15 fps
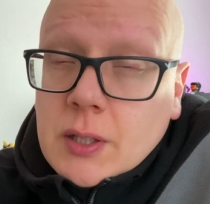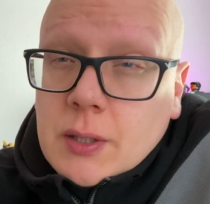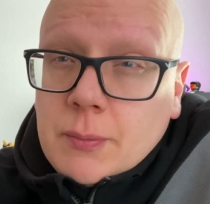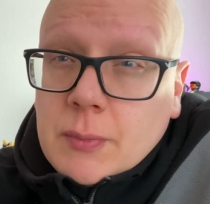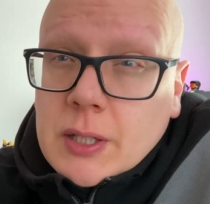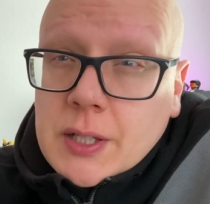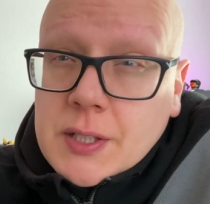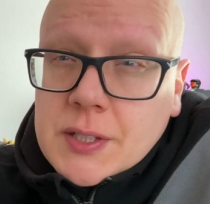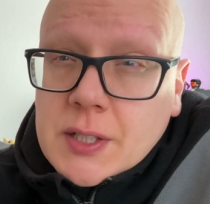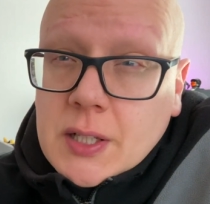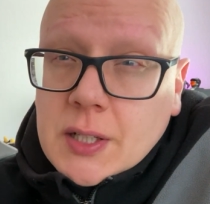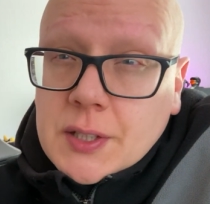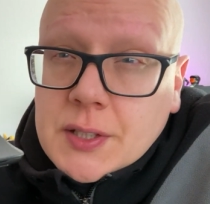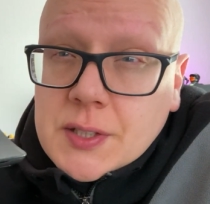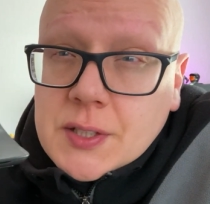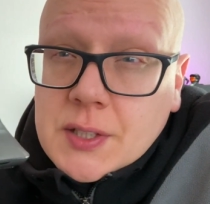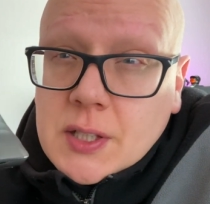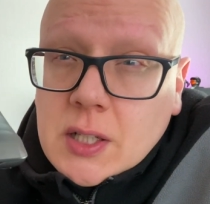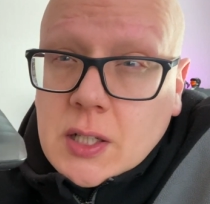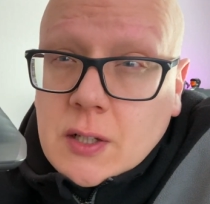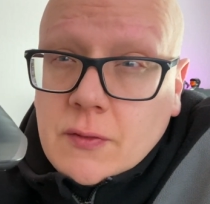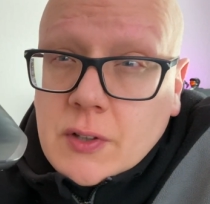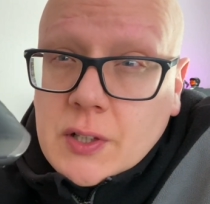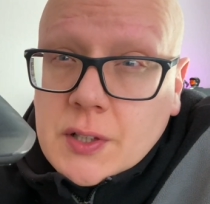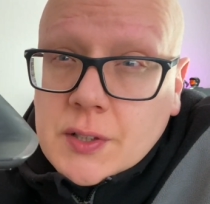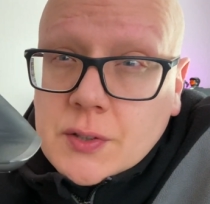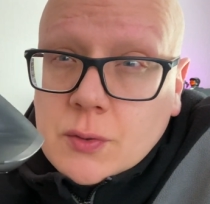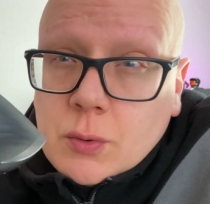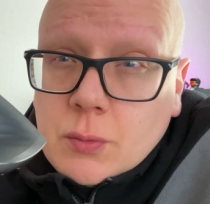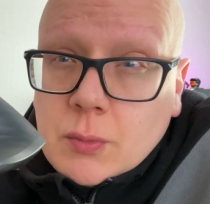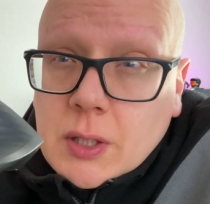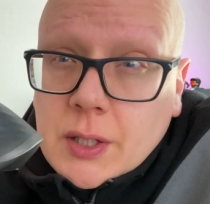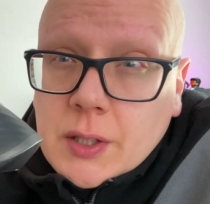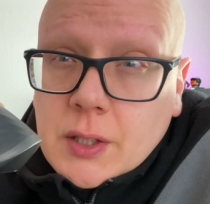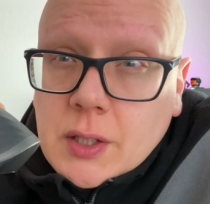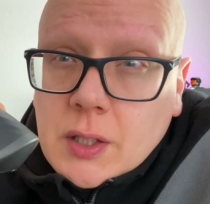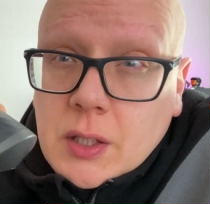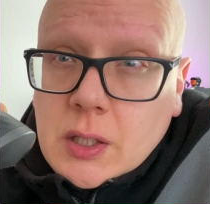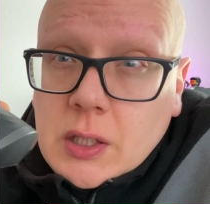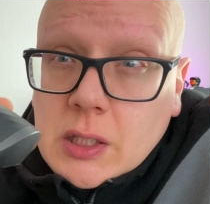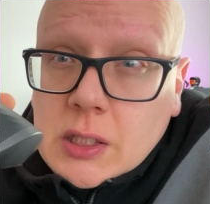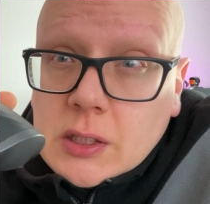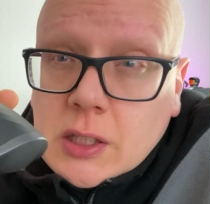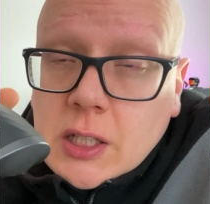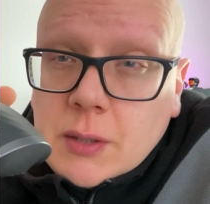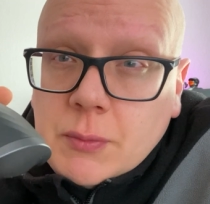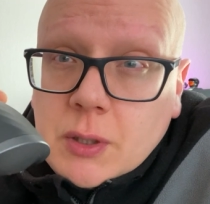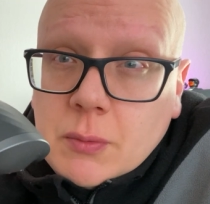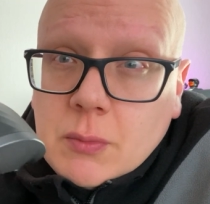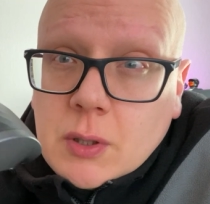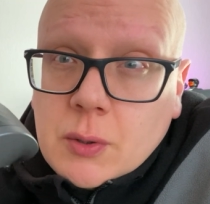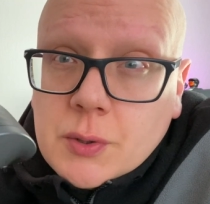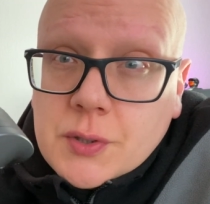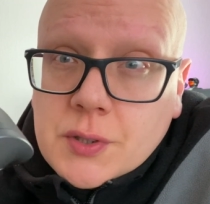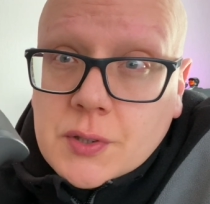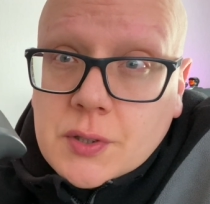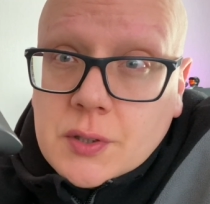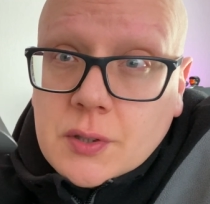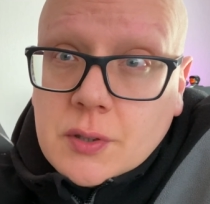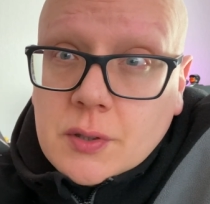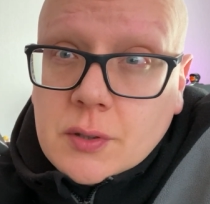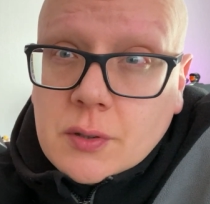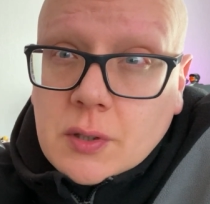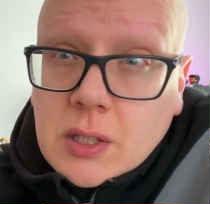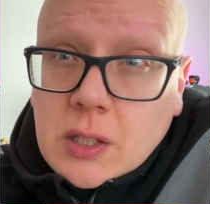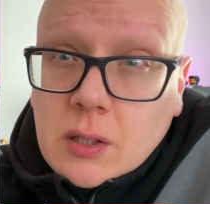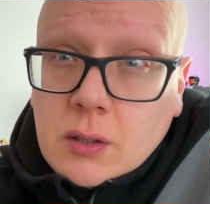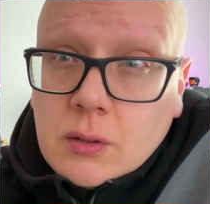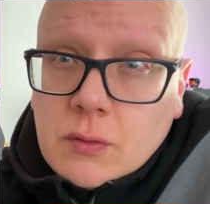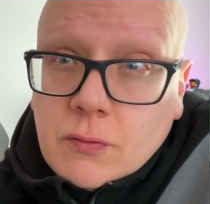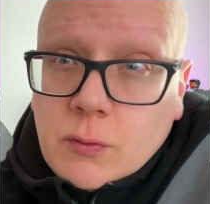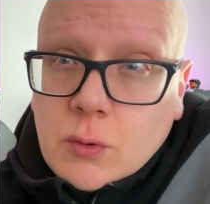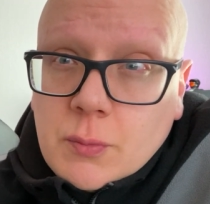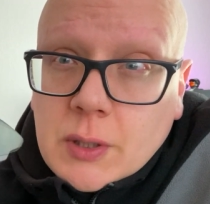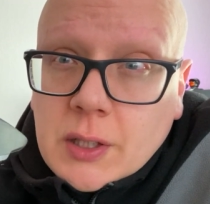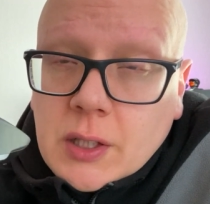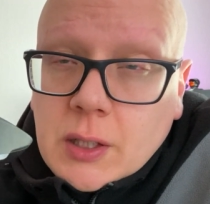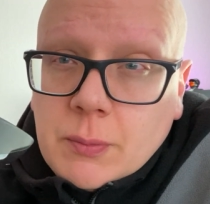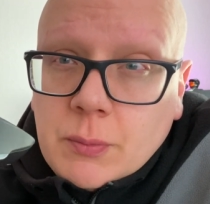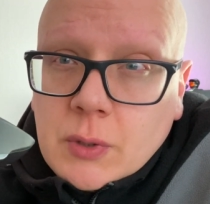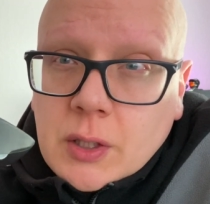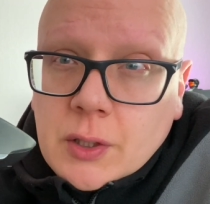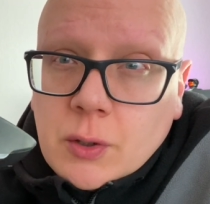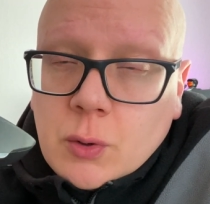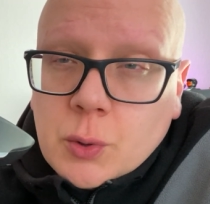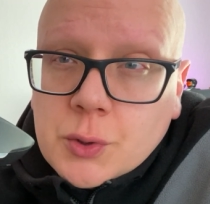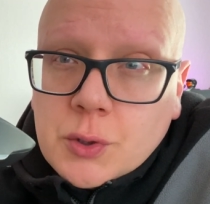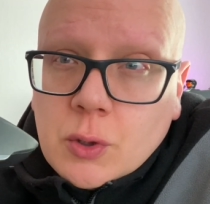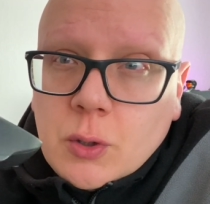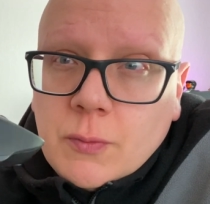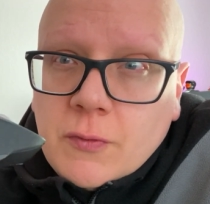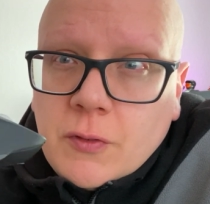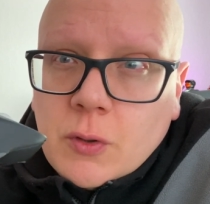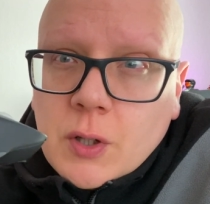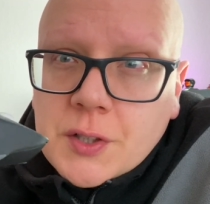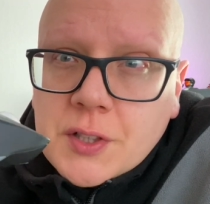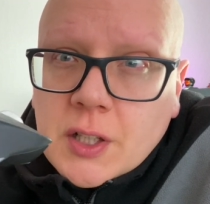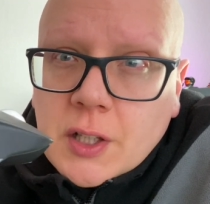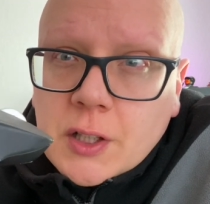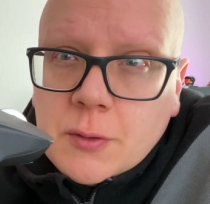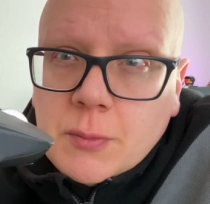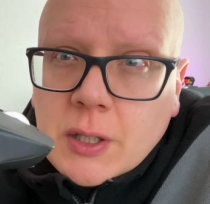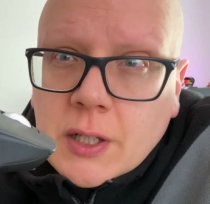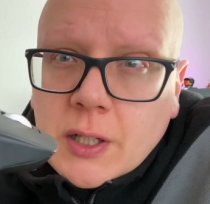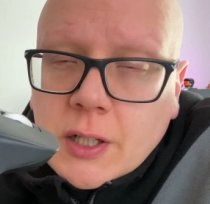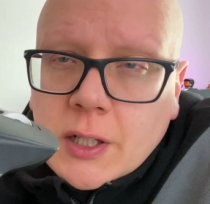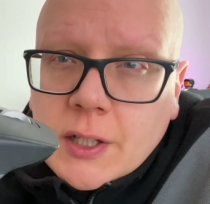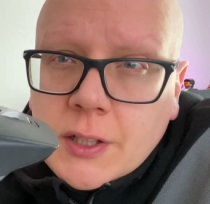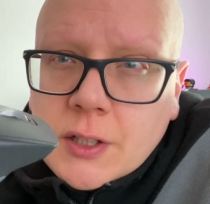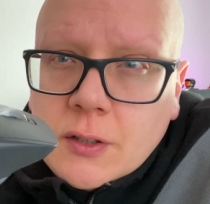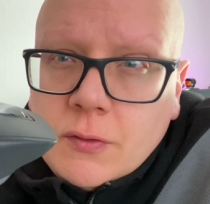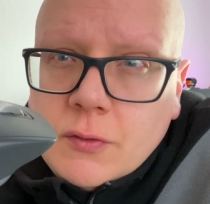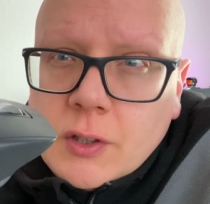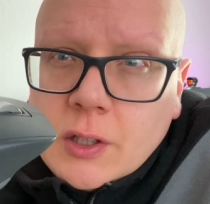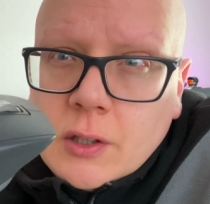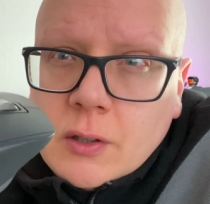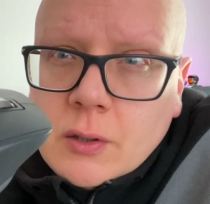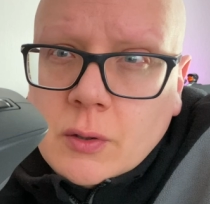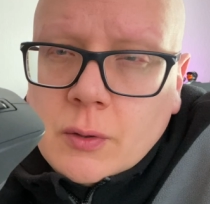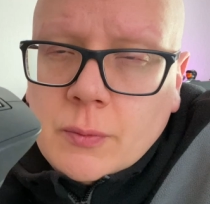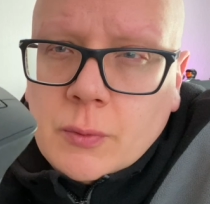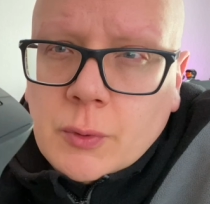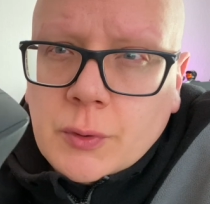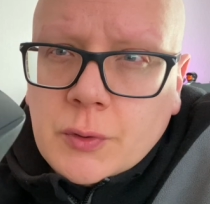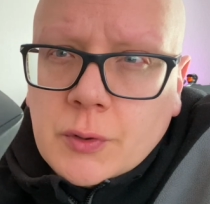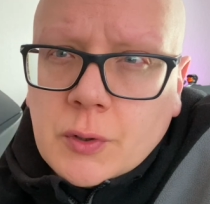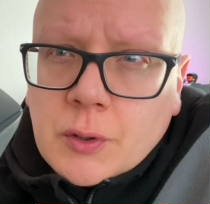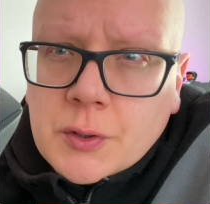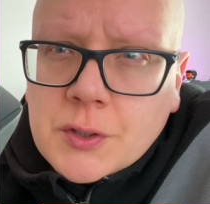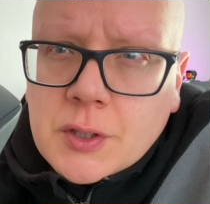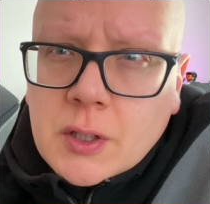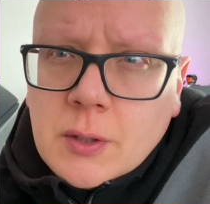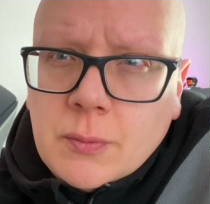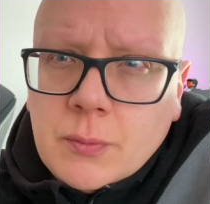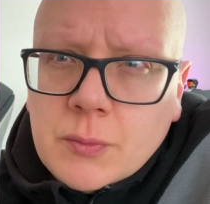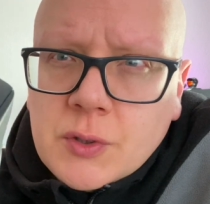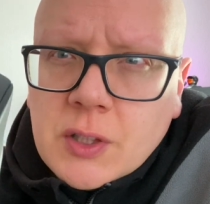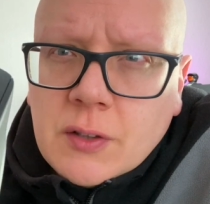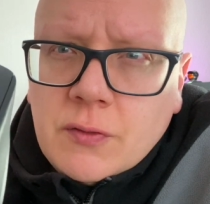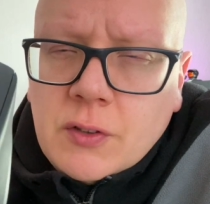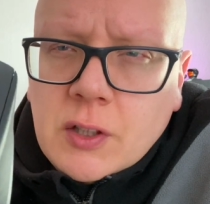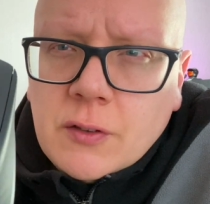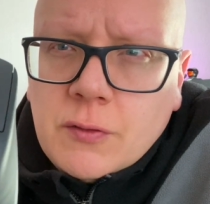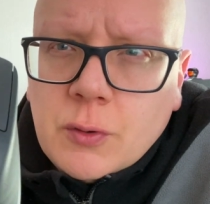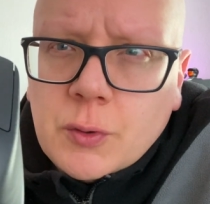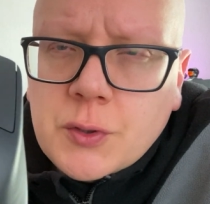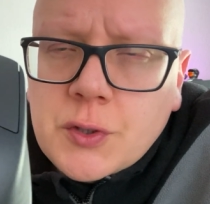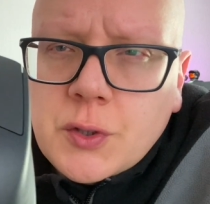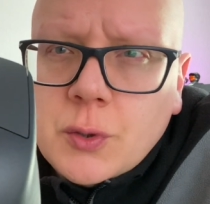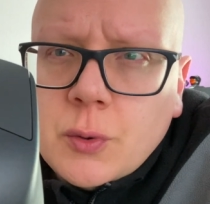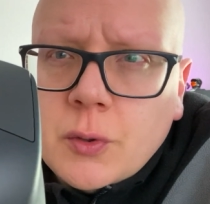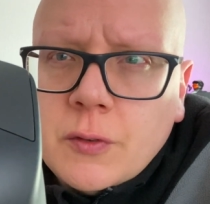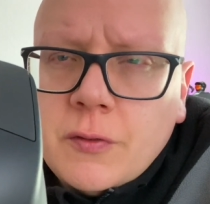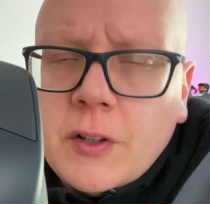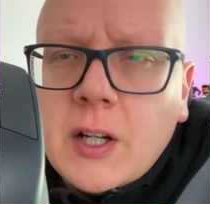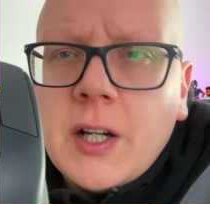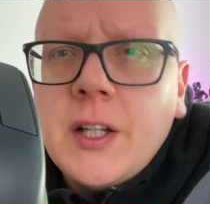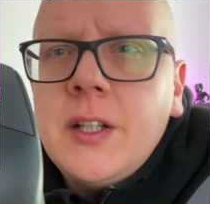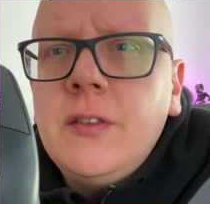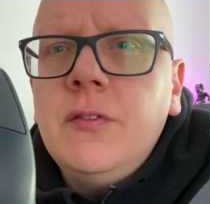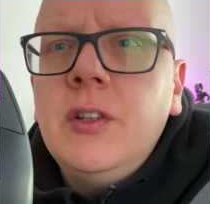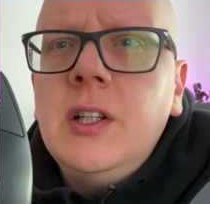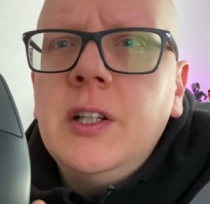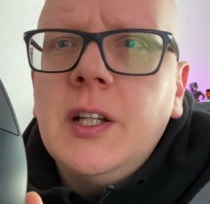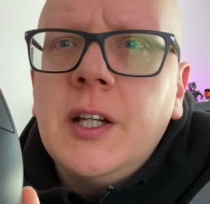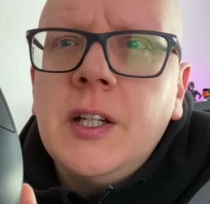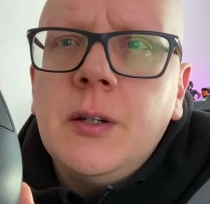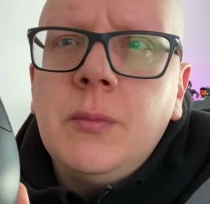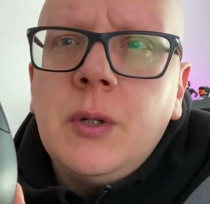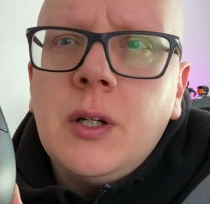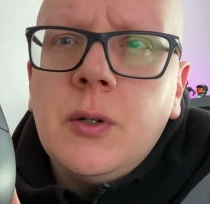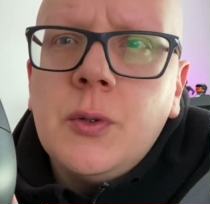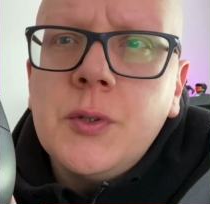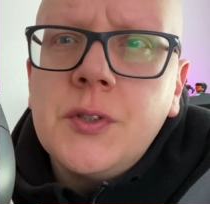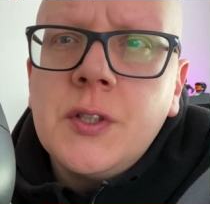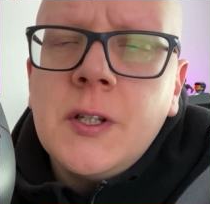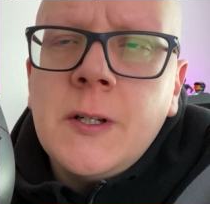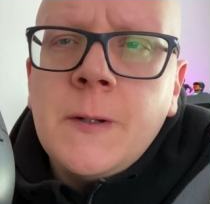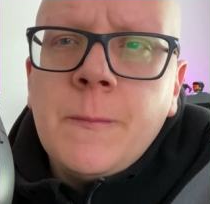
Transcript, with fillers: meines Erachtens nach, wenn es um eine Nicht-Gaming-Maus äh, geht, wo man eben einen großen Komfort, sage ich mal, erreichen will ähm, und trotzdem sehr viele Funktionen vereinen will in einer Maus,